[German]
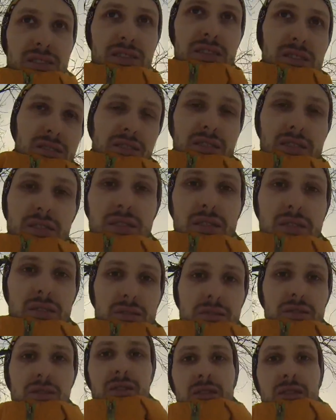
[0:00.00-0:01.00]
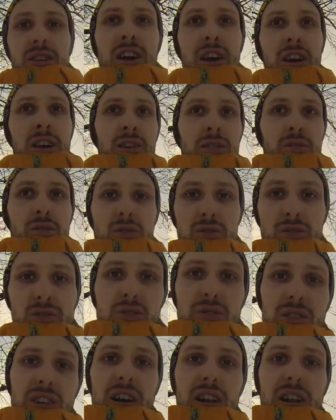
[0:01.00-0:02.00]
Das ist äh, unten
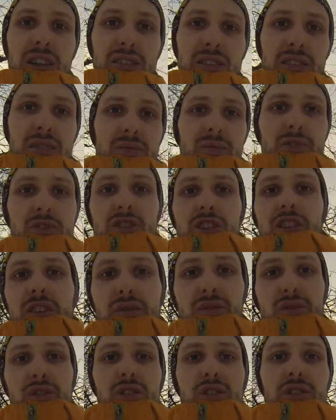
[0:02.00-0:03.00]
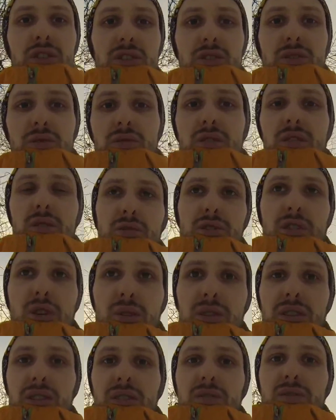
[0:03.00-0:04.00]
drunter alles dann wahrscheinlich feucht oder
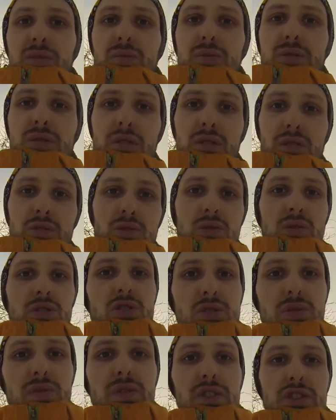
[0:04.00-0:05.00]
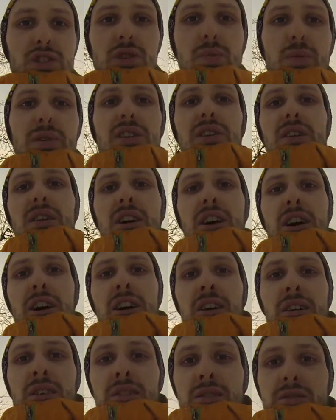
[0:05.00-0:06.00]
dauert ewig bis trocken ist oder schon verschimmelt.
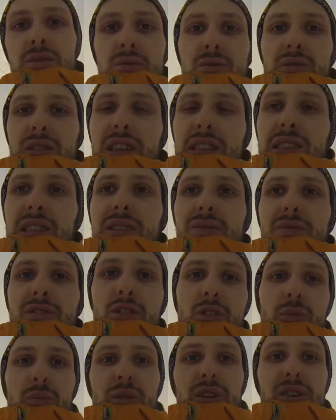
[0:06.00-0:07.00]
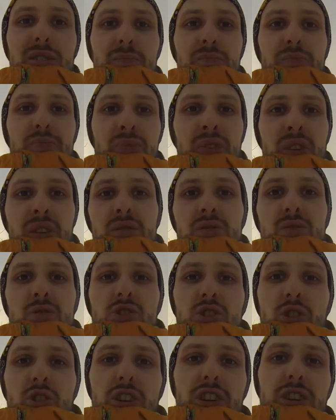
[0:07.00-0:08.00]
So, und jetzt gehen wir nochmal zur
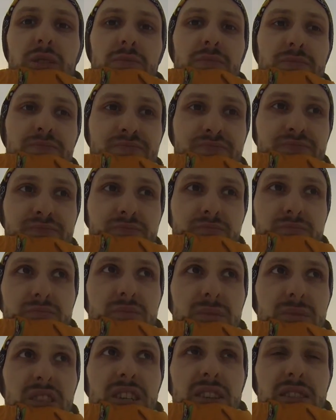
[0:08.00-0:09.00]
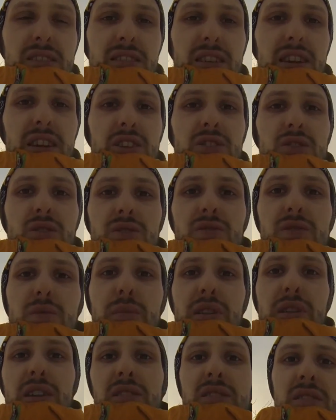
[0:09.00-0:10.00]
Scheune. Dann zeige ich euch, wie
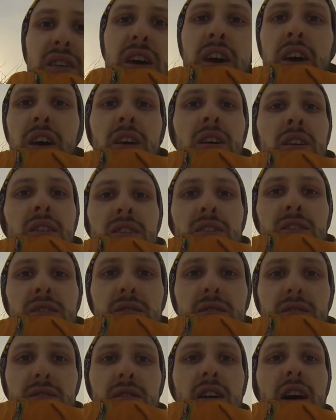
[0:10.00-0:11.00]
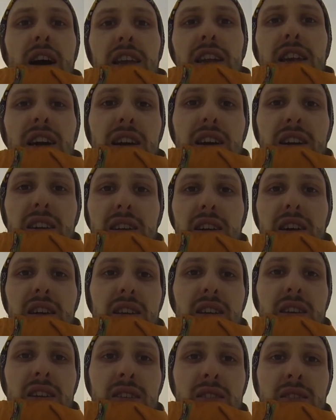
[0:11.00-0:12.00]
man das äh, einlagern
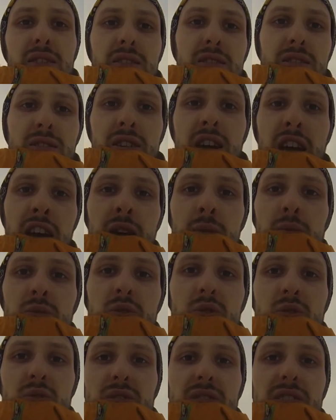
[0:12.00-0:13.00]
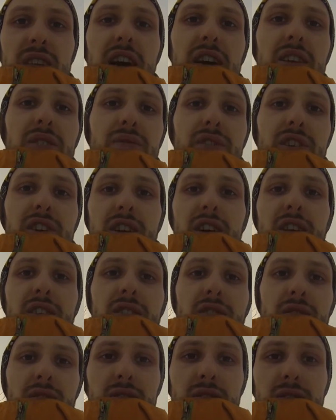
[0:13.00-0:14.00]
kann. Beziehungsweise eine
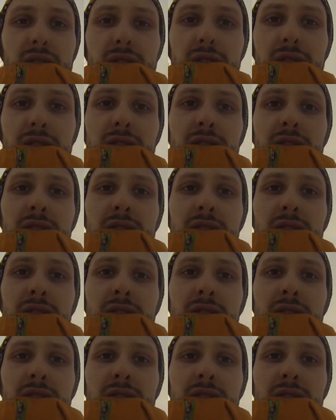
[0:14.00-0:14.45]
Variante. So.